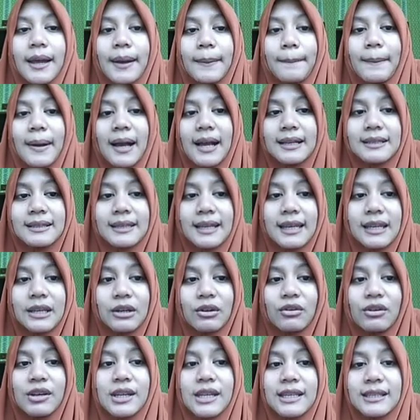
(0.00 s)
Bangsa
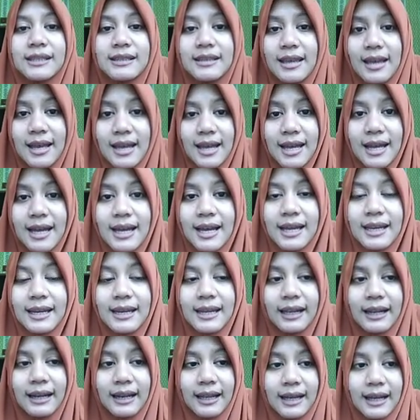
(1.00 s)
Indonesia
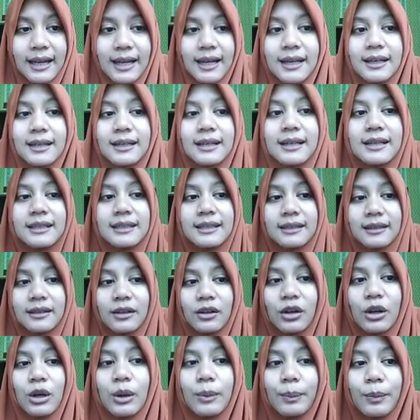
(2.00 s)
adalah
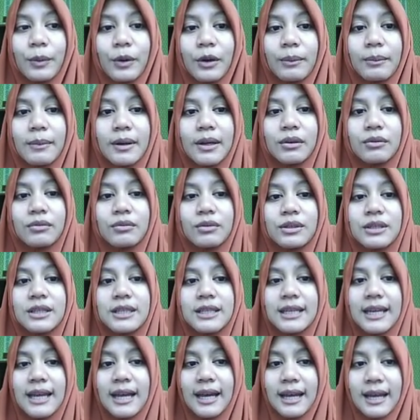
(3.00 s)
sekelompok
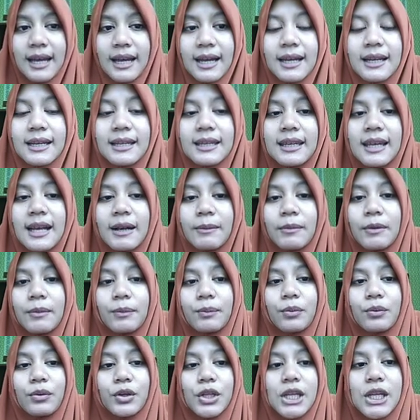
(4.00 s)
manusia yang
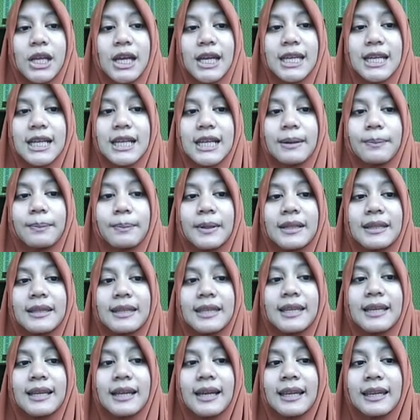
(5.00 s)
mempunyai
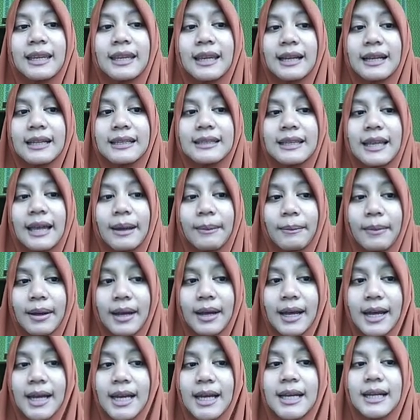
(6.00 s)
kepentingan yang
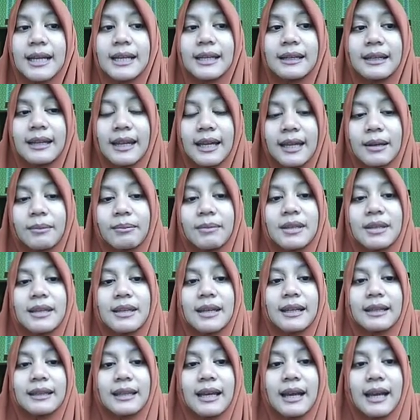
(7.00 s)
sama dan
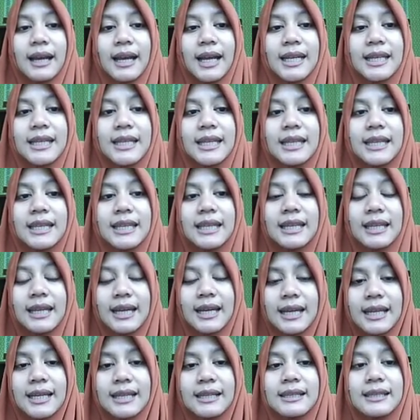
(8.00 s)
menyatakan
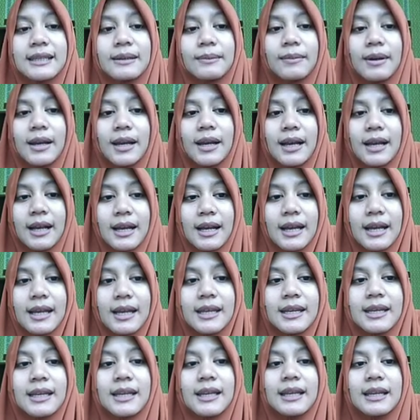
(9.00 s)
dirinya
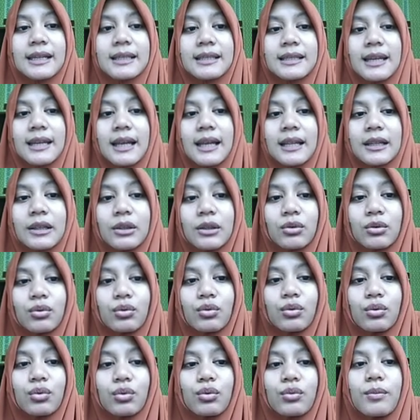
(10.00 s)
sebagai
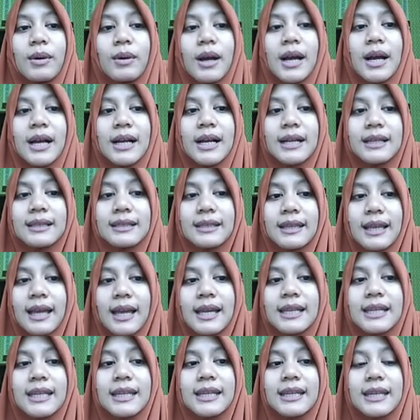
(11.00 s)
satu bangsa di
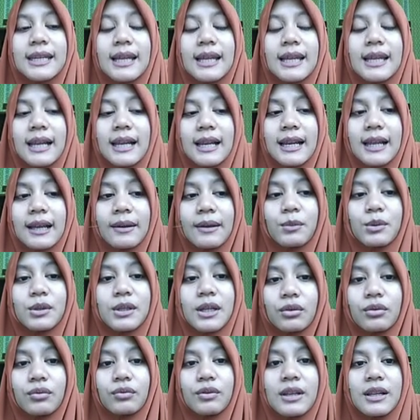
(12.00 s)
dalam satu
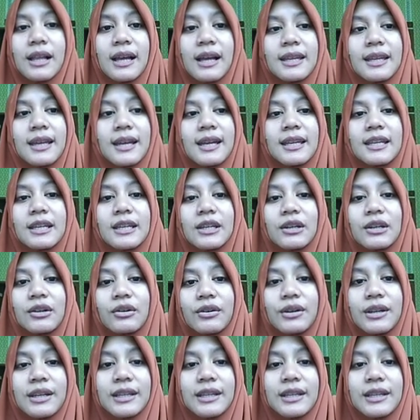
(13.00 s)
wilayah Indonesia.